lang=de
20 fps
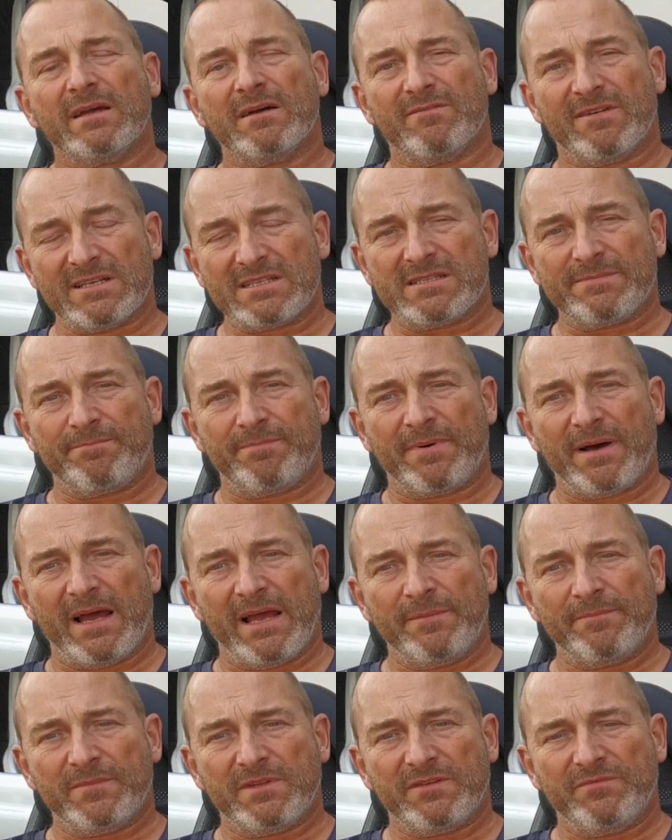Was
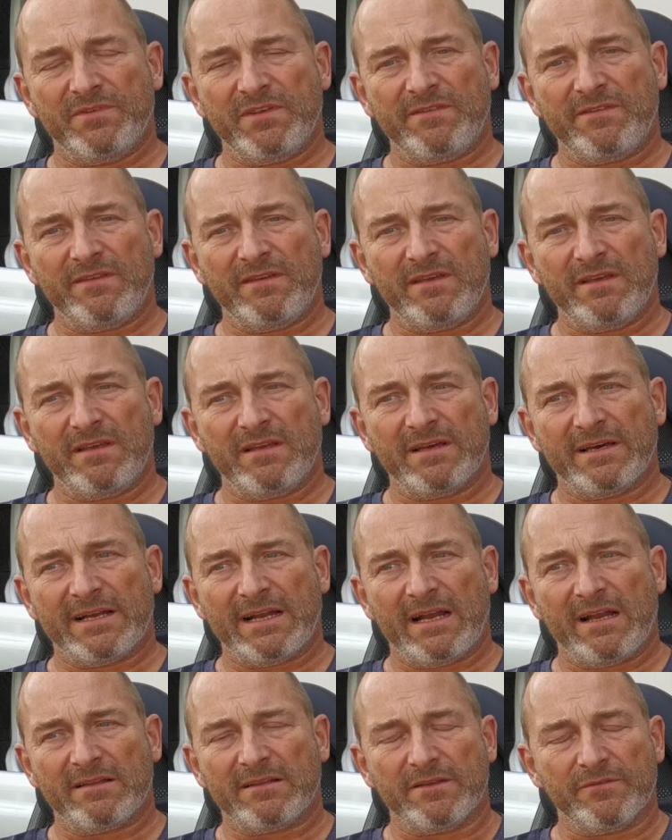beim Twizy
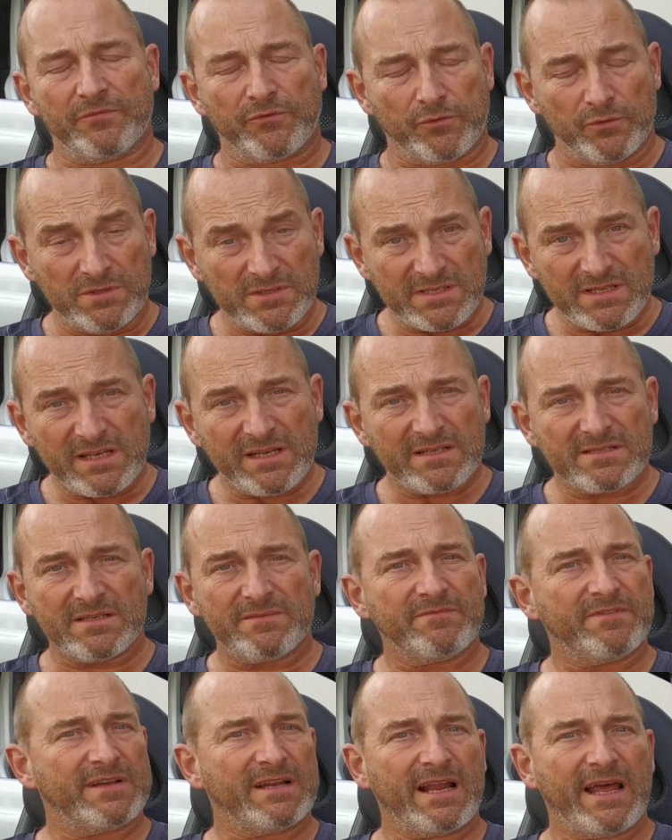relativ günstig ist im
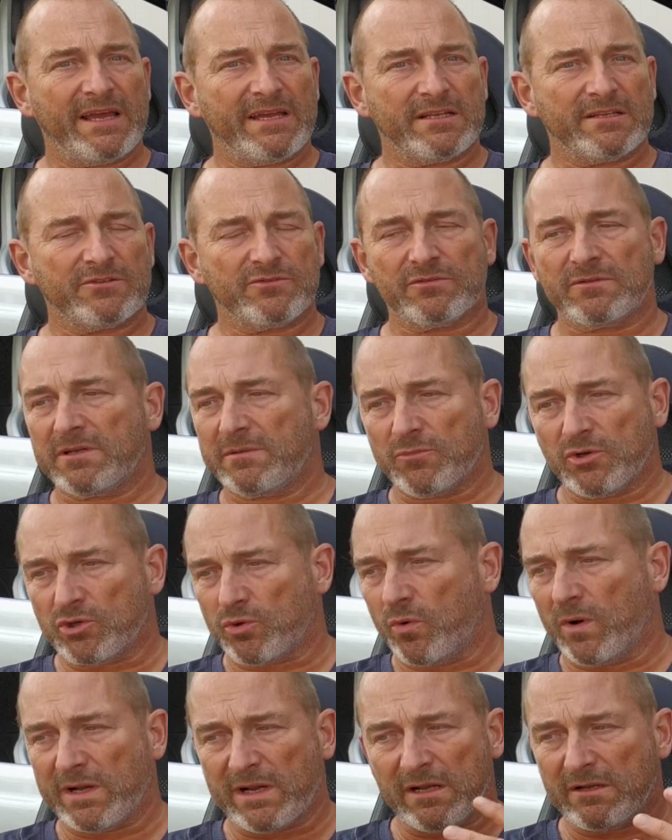Vergleich zu einem
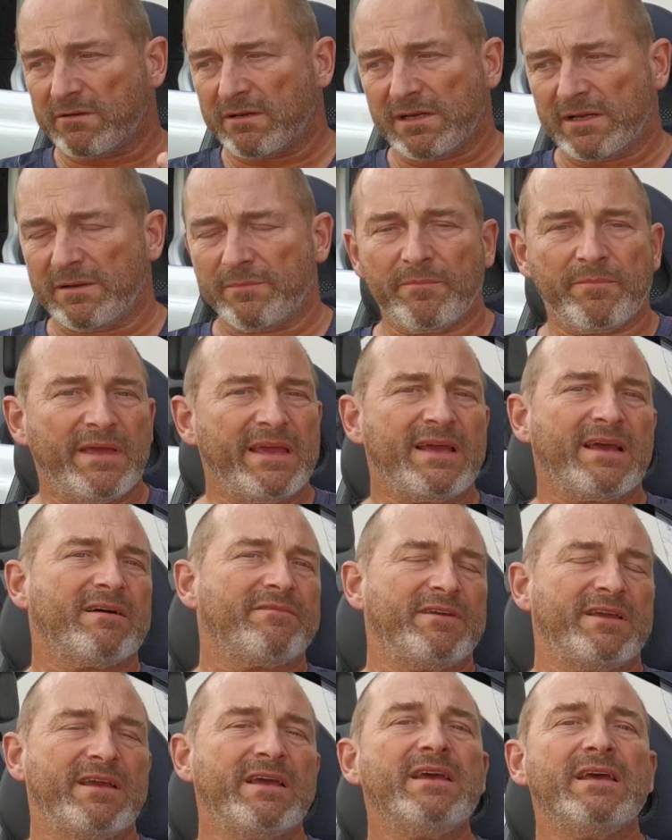Motorrad oder einem
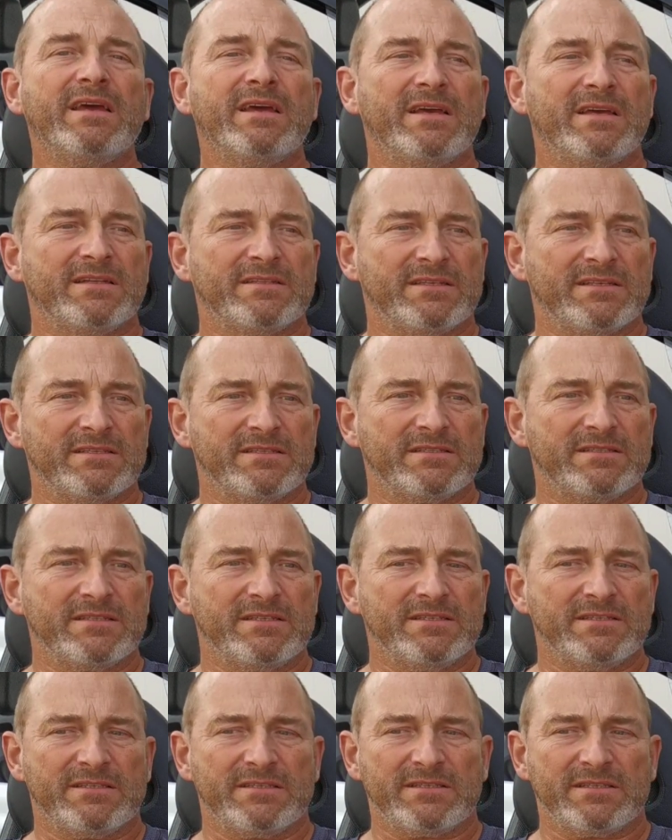PKW, das
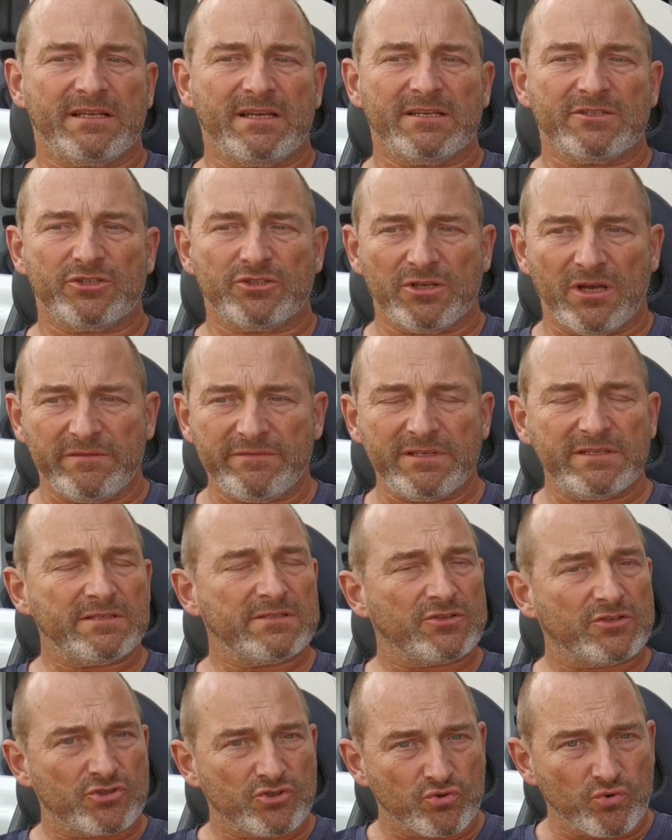ist der
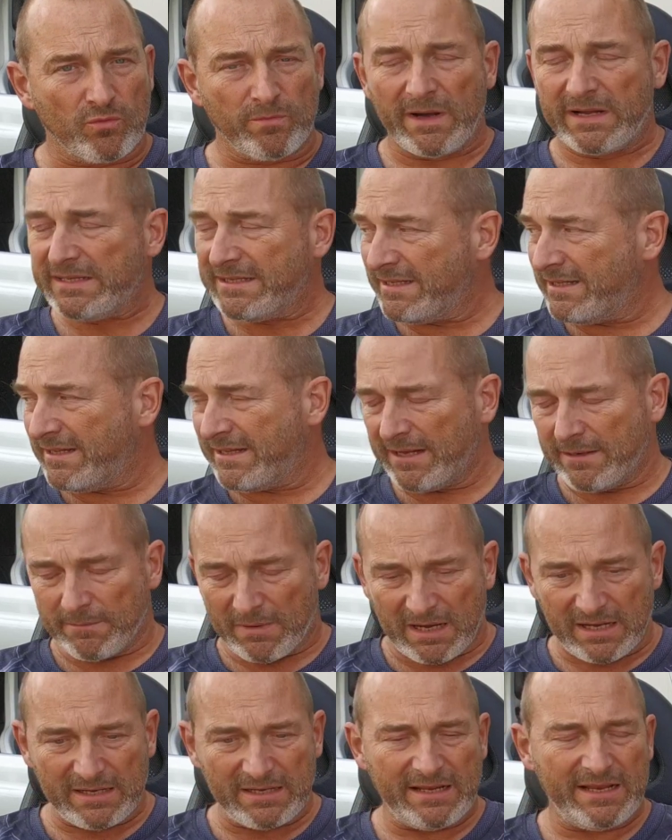Service, so man ihn denn
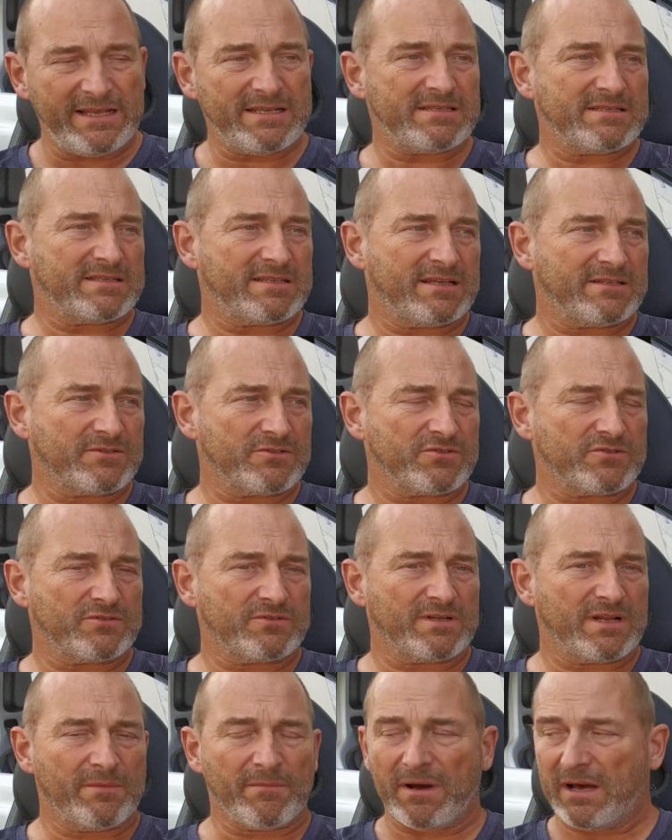machen lässt. Also so
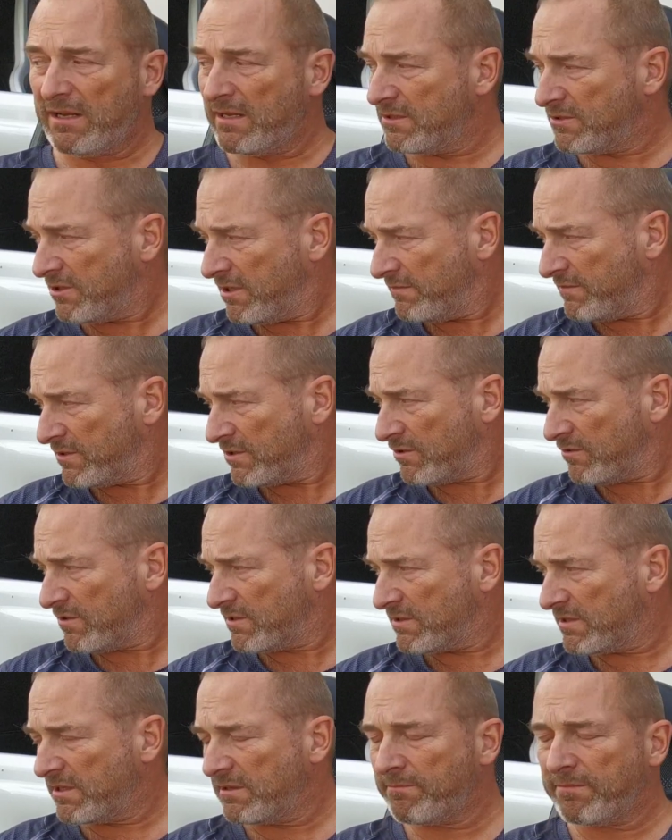ein normaler Service
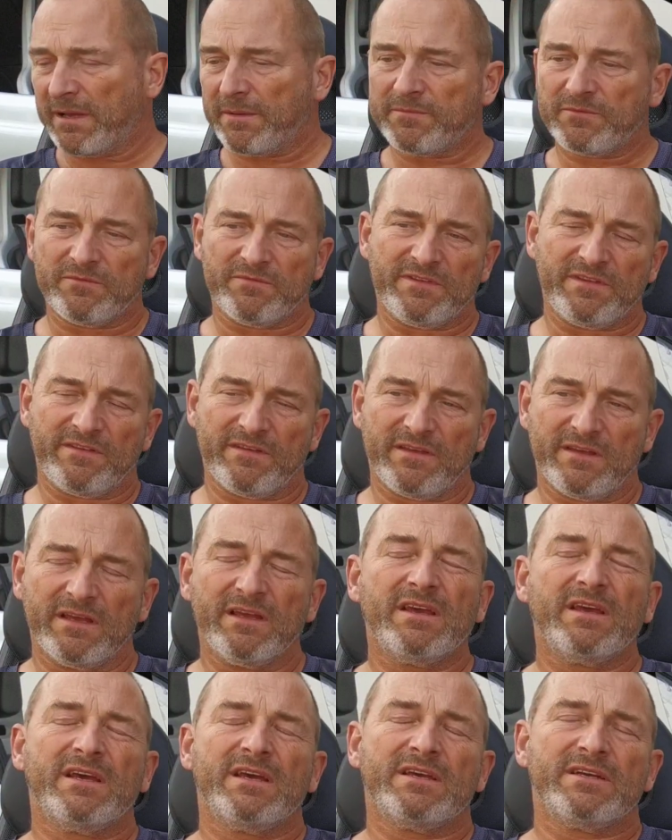kostet beim Twizy
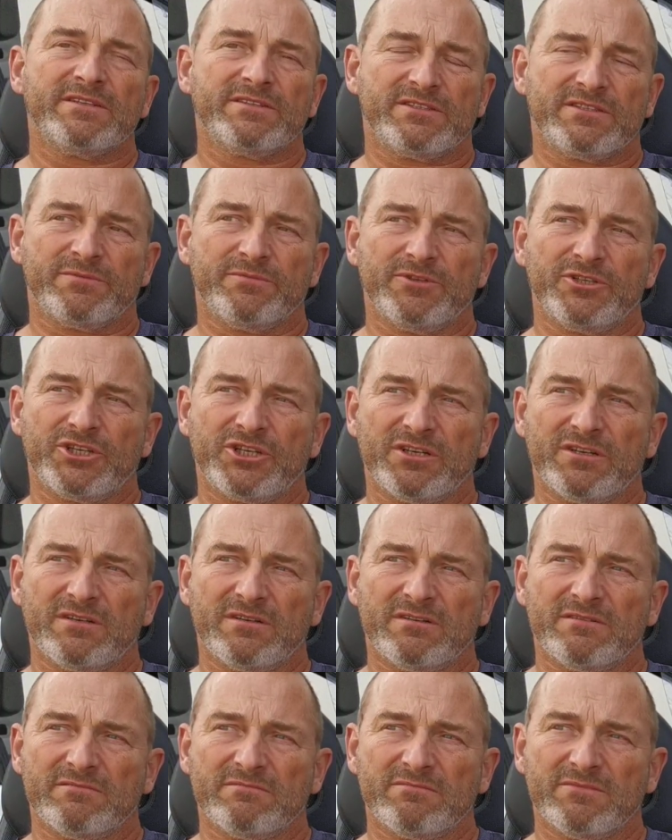
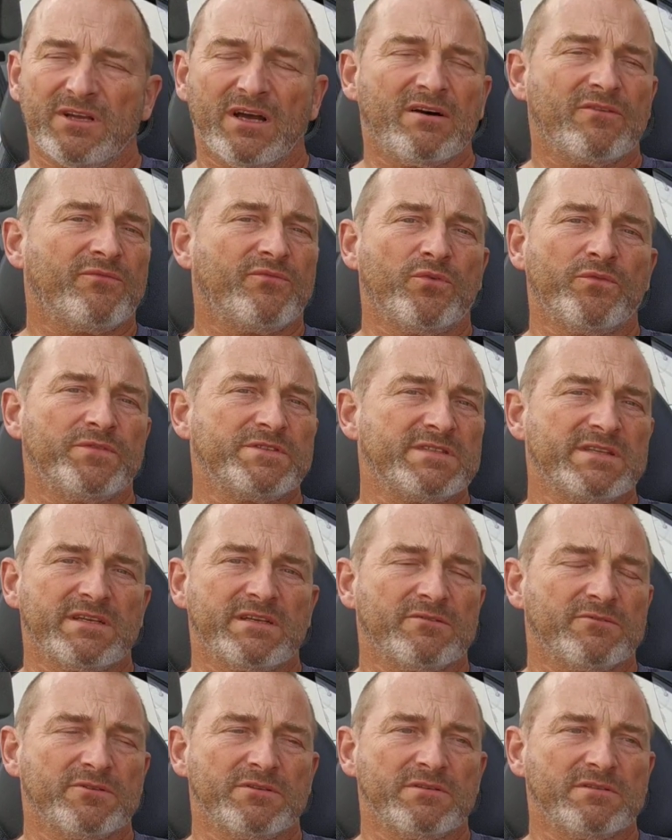zwischen ja, 50
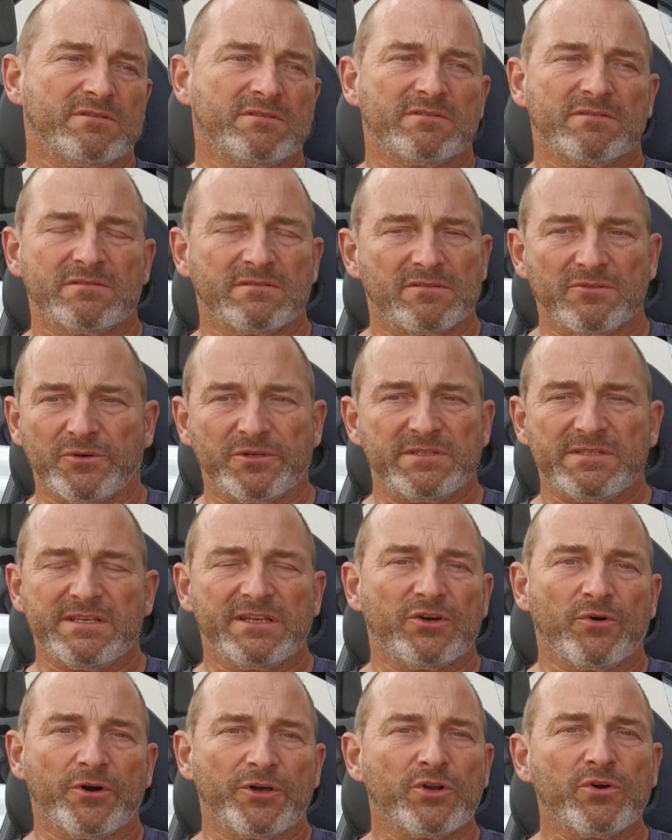und
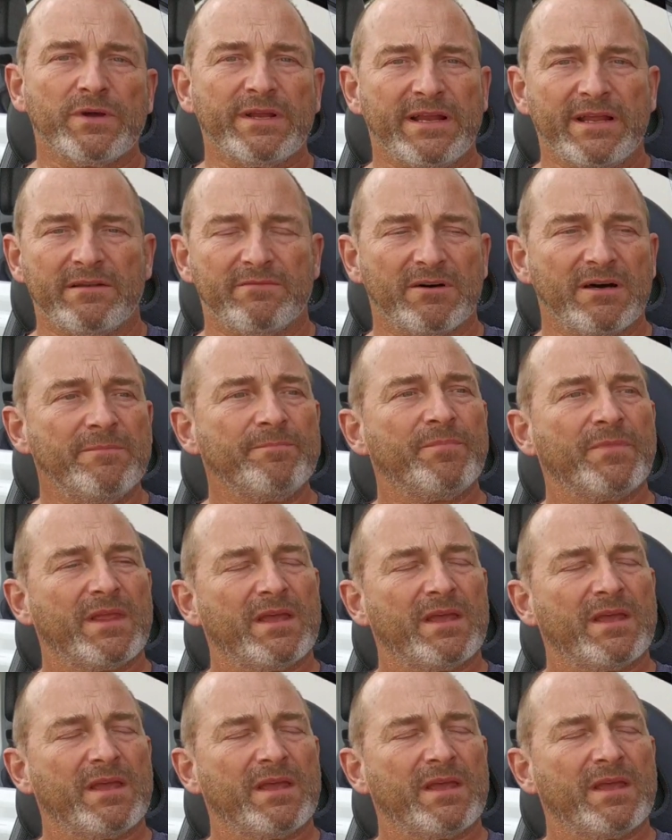90 Euro in etwa.